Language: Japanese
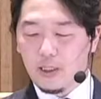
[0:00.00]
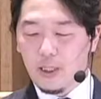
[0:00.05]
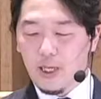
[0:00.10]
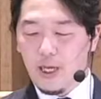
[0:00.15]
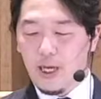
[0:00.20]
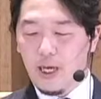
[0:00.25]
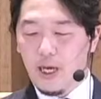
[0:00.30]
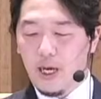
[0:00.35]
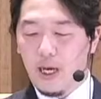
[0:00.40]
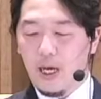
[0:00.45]

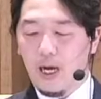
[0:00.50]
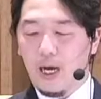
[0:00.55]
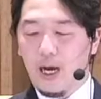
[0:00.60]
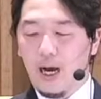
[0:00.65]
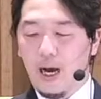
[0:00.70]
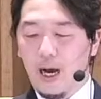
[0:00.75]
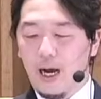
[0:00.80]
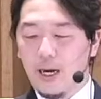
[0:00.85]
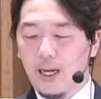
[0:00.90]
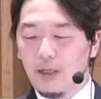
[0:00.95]
た
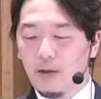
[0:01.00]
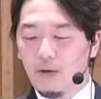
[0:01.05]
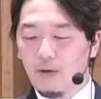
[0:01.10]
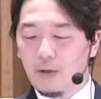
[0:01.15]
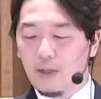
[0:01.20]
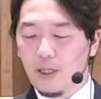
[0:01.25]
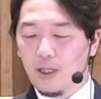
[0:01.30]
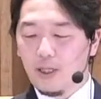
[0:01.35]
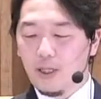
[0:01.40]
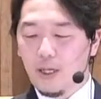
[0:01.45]
あれの
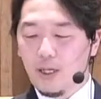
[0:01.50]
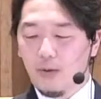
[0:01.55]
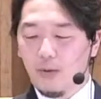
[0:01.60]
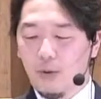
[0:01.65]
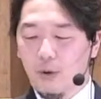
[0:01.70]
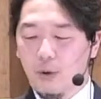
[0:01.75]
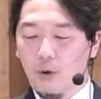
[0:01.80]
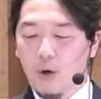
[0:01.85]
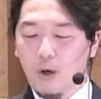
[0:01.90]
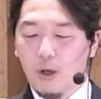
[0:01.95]
世代
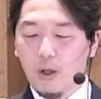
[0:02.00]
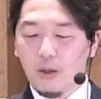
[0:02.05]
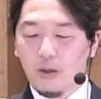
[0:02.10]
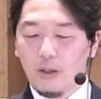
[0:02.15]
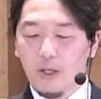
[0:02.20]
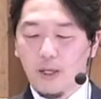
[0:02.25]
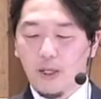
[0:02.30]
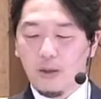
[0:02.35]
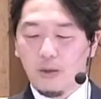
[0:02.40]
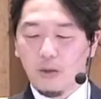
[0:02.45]
を
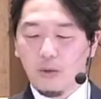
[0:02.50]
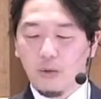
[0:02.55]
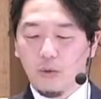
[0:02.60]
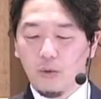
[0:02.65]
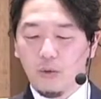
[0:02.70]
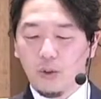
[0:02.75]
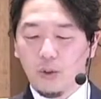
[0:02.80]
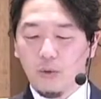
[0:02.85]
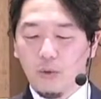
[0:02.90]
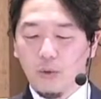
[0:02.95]
念
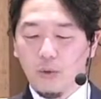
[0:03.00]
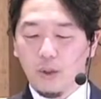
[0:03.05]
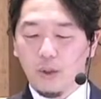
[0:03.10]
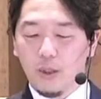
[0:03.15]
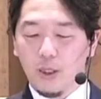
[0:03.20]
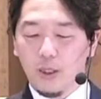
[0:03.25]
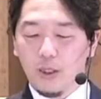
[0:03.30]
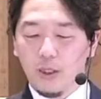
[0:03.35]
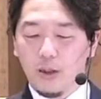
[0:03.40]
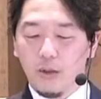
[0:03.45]
頭に置い
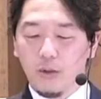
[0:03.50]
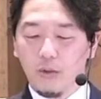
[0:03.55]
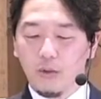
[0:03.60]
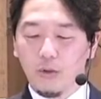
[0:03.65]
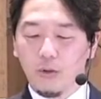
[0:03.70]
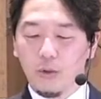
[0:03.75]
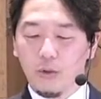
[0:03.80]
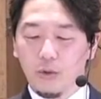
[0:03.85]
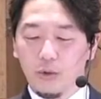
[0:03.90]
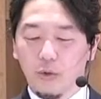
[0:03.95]
ていたこ
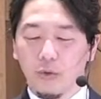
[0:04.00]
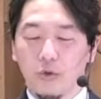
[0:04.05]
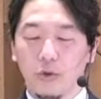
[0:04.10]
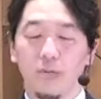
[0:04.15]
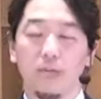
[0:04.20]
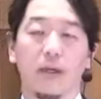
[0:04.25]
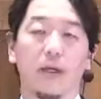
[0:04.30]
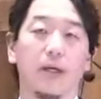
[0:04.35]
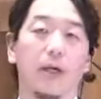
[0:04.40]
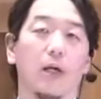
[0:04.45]
とでしょう
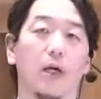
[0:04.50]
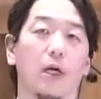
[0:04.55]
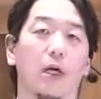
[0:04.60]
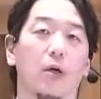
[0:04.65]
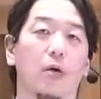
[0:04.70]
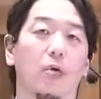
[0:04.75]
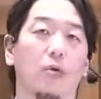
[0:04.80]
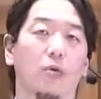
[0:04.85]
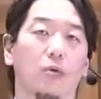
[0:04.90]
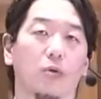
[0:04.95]
つまり
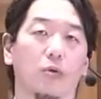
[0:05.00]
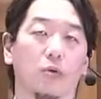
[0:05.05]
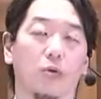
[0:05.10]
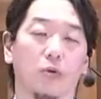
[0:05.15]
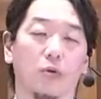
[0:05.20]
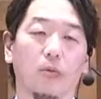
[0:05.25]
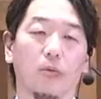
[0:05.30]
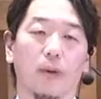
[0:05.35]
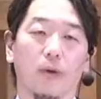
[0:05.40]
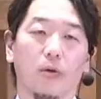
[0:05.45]
この
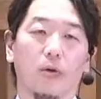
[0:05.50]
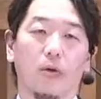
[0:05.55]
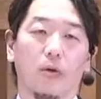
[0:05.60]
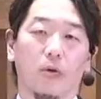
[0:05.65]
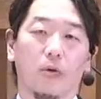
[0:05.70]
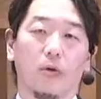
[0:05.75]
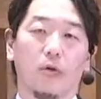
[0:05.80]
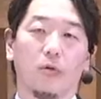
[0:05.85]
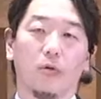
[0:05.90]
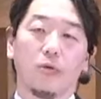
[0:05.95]
言葉を
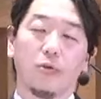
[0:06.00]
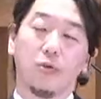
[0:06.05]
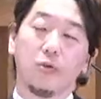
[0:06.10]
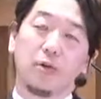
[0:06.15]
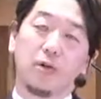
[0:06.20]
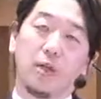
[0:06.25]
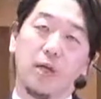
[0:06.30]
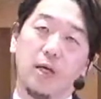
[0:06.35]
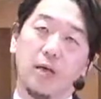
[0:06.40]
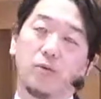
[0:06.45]
この
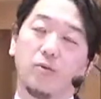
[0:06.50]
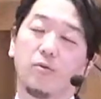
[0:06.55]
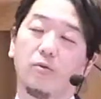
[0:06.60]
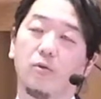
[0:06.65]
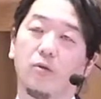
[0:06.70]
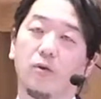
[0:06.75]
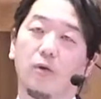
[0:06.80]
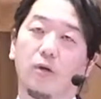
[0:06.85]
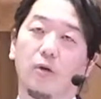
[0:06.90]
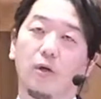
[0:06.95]
聖句
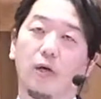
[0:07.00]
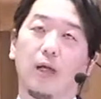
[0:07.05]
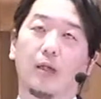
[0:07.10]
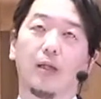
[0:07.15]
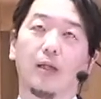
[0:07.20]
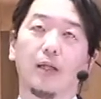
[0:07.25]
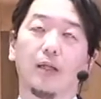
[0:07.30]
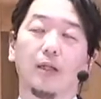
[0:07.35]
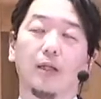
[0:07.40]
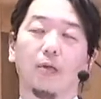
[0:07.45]
を
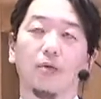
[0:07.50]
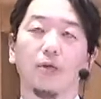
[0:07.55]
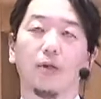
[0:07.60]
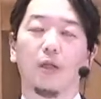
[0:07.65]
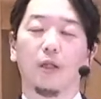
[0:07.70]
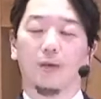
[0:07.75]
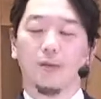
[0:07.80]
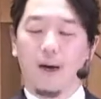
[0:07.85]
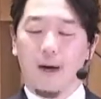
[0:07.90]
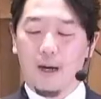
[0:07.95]
語った
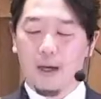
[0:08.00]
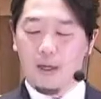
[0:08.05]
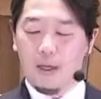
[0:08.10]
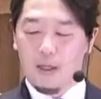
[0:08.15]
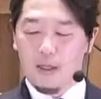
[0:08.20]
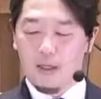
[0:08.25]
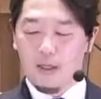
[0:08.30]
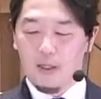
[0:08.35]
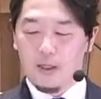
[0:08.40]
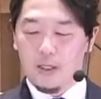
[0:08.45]
時には、
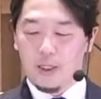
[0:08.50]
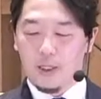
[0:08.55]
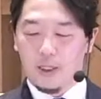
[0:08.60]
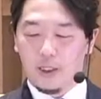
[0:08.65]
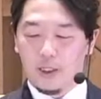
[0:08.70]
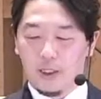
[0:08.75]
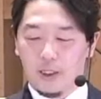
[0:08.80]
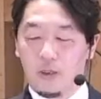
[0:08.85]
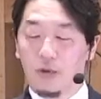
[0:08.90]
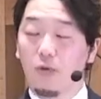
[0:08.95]

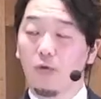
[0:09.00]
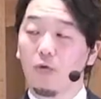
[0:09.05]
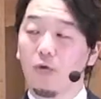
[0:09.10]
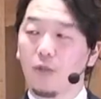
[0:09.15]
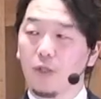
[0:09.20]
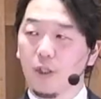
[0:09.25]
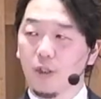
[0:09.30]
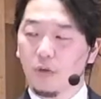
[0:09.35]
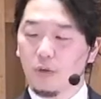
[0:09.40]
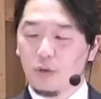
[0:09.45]
えー、記録
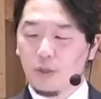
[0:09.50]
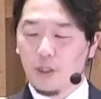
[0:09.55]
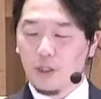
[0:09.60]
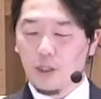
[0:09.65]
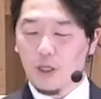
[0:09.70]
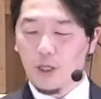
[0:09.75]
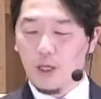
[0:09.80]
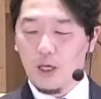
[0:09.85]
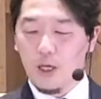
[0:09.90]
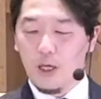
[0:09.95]
した時
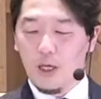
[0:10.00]
に